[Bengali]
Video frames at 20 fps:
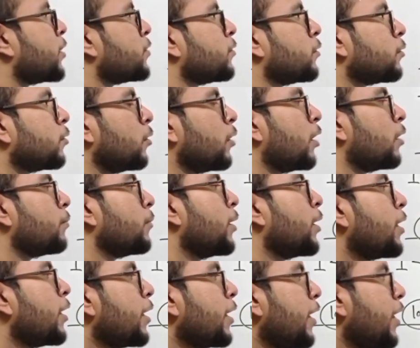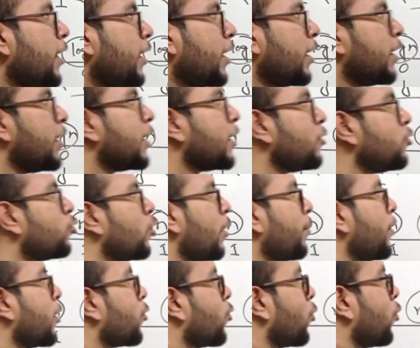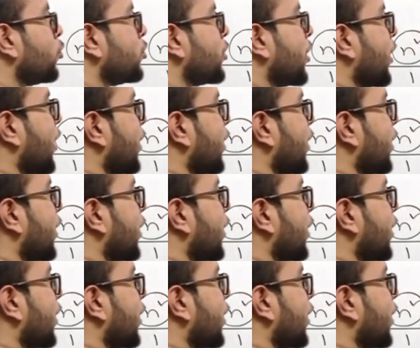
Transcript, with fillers: কম্প্যারিজন করলাম এখানে কিন্তু আমরা কোনো